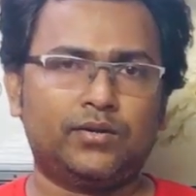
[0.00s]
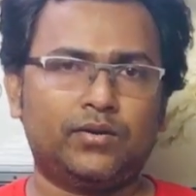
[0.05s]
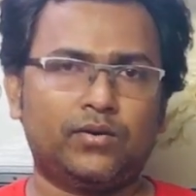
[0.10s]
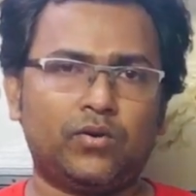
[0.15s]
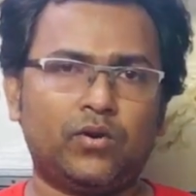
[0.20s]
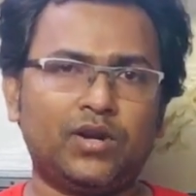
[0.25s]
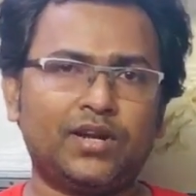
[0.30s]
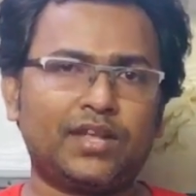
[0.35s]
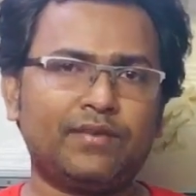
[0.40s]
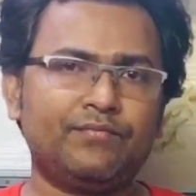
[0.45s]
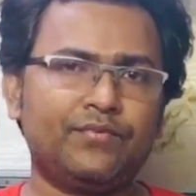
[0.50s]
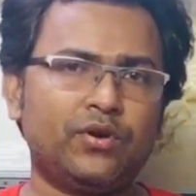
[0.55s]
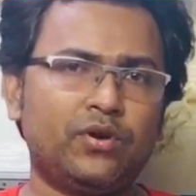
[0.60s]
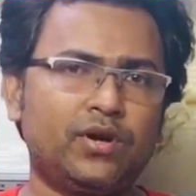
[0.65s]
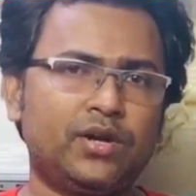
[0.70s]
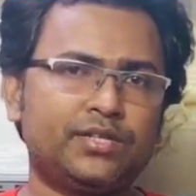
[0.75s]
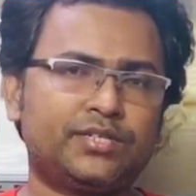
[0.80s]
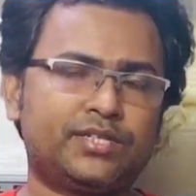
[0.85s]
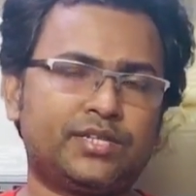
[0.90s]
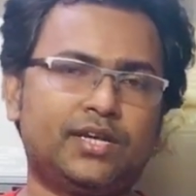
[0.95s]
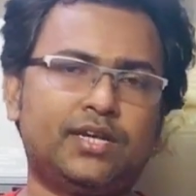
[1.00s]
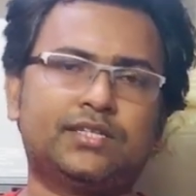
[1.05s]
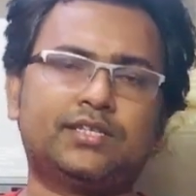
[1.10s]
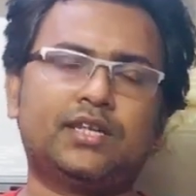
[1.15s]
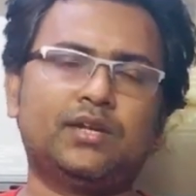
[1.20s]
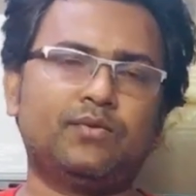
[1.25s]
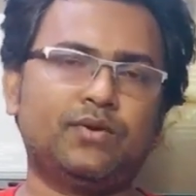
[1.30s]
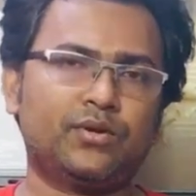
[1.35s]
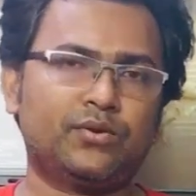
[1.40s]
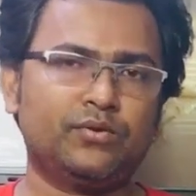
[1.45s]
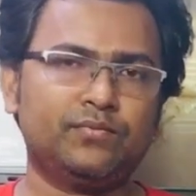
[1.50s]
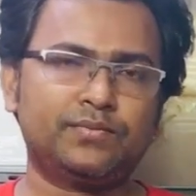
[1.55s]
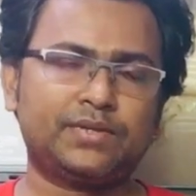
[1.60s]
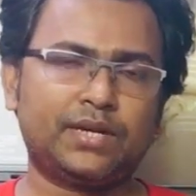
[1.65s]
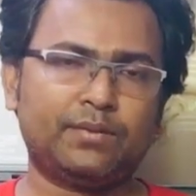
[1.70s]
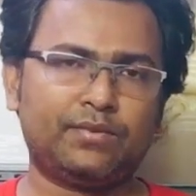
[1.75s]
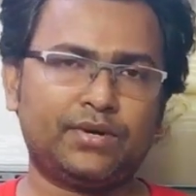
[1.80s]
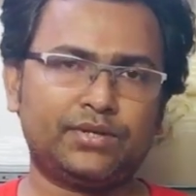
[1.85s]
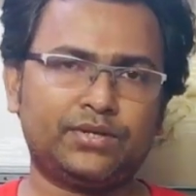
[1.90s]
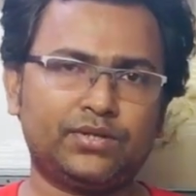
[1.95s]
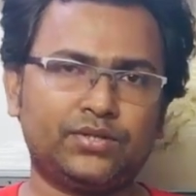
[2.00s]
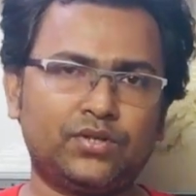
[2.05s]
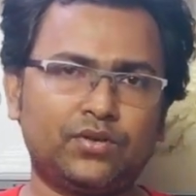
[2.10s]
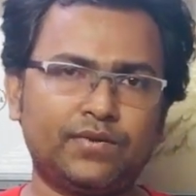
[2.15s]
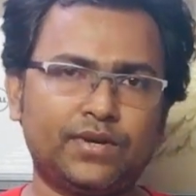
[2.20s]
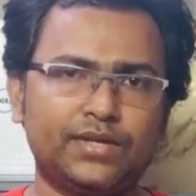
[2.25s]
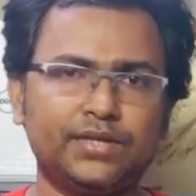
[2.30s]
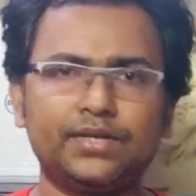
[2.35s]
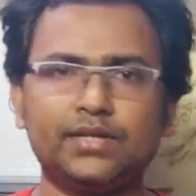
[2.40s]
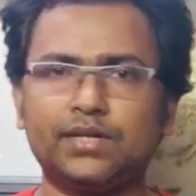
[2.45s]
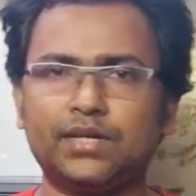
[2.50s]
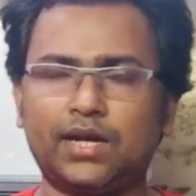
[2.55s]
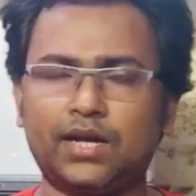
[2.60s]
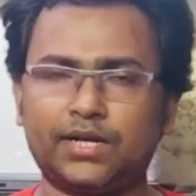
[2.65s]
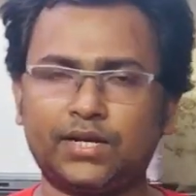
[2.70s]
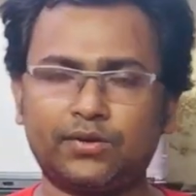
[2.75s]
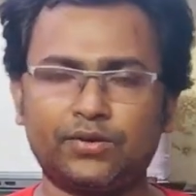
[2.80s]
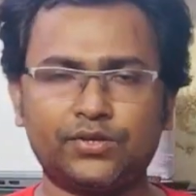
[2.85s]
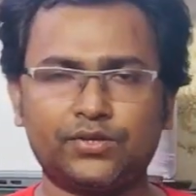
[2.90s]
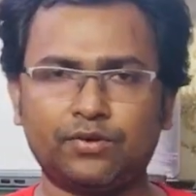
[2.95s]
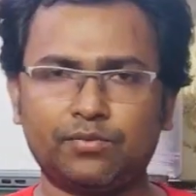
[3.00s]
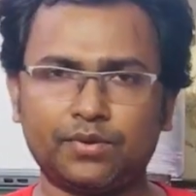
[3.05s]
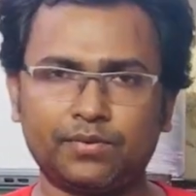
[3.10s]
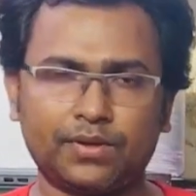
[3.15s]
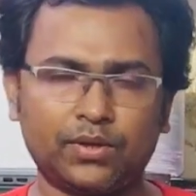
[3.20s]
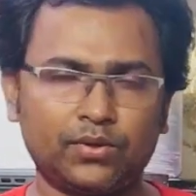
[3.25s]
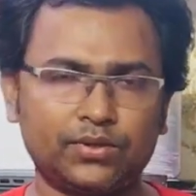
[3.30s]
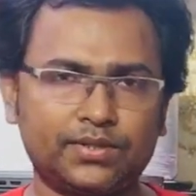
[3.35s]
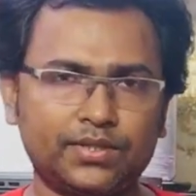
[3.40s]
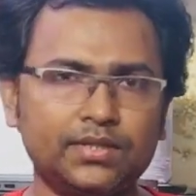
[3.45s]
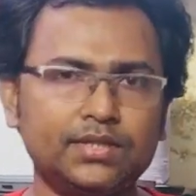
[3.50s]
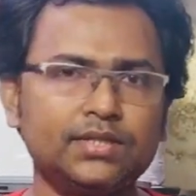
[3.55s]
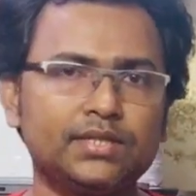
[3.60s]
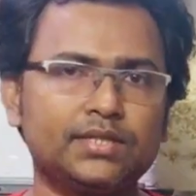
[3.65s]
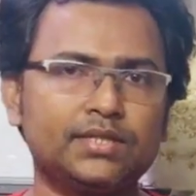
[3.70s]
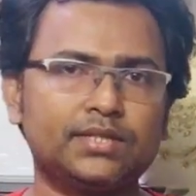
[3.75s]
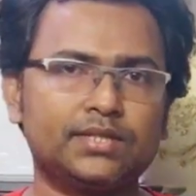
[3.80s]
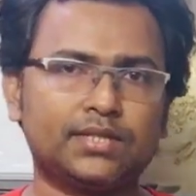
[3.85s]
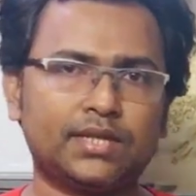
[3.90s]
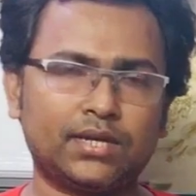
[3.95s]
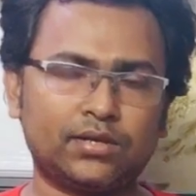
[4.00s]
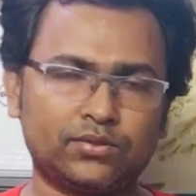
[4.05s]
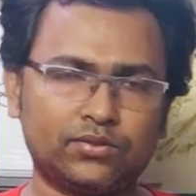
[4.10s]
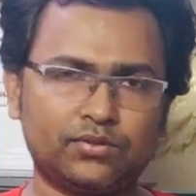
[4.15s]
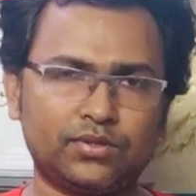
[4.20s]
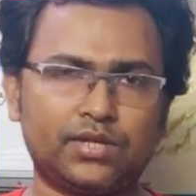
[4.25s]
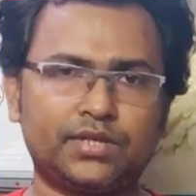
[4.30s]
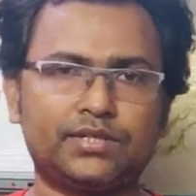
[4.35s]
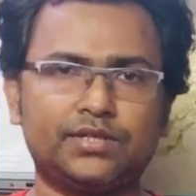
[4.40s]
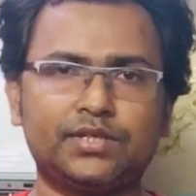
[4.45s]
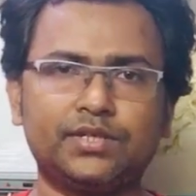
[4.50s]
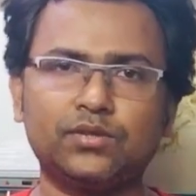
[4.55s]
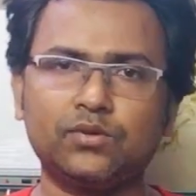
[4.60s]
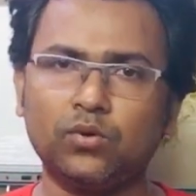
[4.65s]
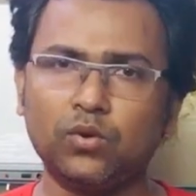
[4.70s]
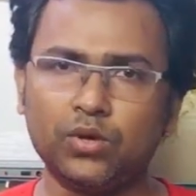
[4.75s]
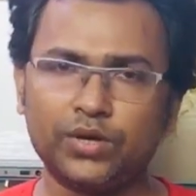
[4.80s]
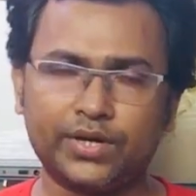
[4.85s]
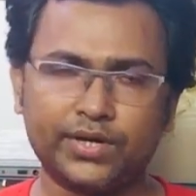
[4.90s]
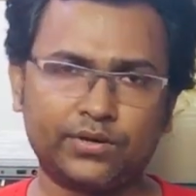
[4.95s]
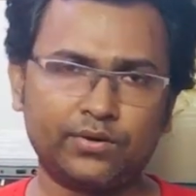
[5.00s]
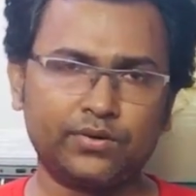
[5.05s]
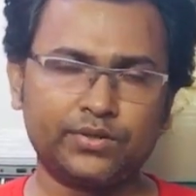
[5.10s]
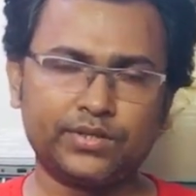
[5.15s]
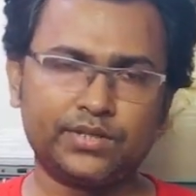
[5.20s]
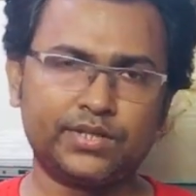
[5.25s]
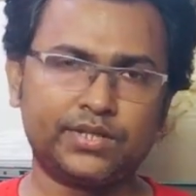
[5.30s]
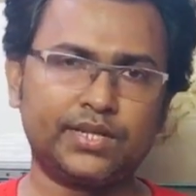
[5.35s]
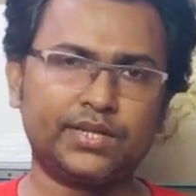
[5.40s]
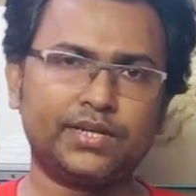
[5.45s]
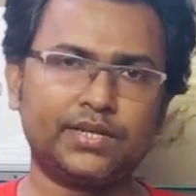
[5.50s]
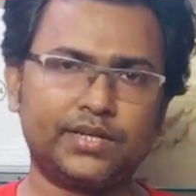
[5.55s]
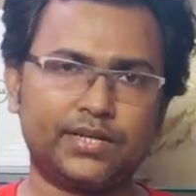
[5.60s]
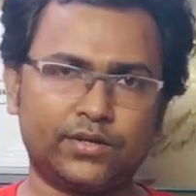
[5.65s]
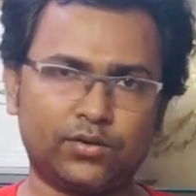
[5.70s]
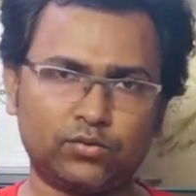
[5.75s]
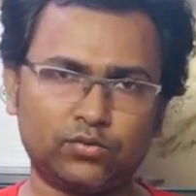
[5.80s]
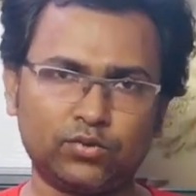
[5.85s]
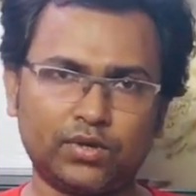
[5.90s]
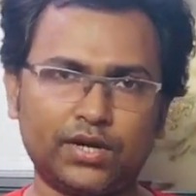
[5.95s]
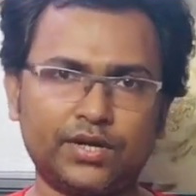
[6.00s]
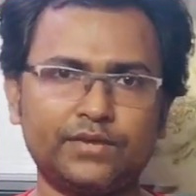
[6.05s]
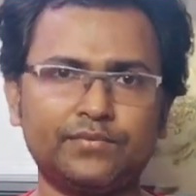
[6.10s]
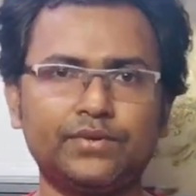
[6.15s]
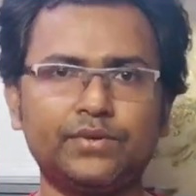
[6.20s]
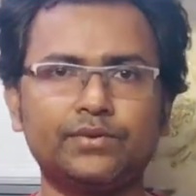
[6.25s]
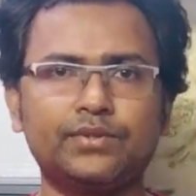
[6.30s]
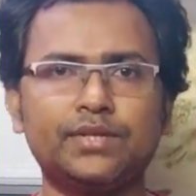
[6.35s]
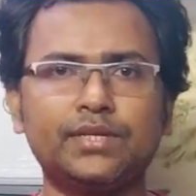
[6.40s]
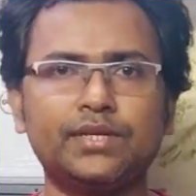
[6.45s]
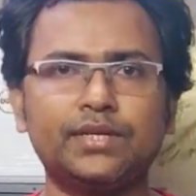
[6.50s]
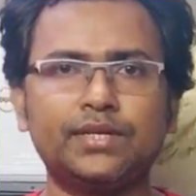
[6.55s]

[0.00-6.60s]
ওয়েলকাম ভিওয়ার্স আসসালামু আলাইকুম কেমন আছেন সবাই আশা করি সবাই ভালো আছেন স্বাগত জানাচ্ছি গোল্ড টেকনোলজি থেকে নতুন আরটি ভিডিওতে